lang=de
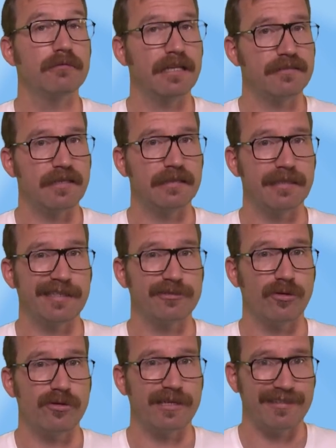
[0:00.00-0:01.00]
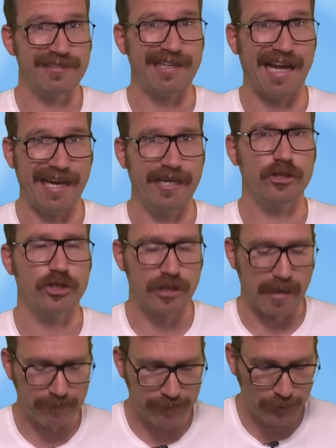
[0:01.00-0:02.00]
letztendlich doch jetzt
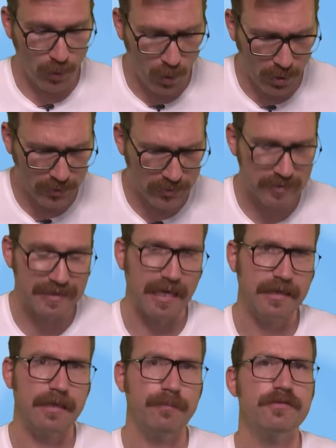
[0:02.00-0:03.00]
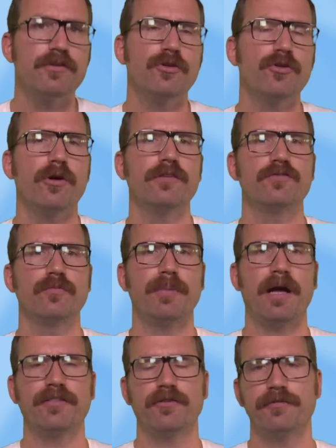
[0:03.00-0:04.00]
eingestampft und dann gibt es noch Neues zu
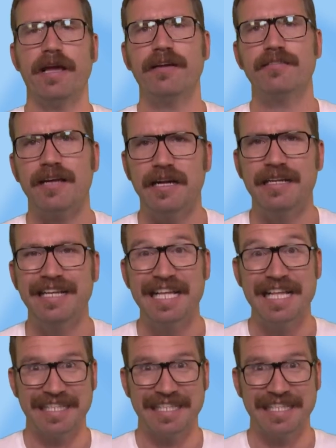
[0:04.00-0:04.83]
Path of Exile. Teil.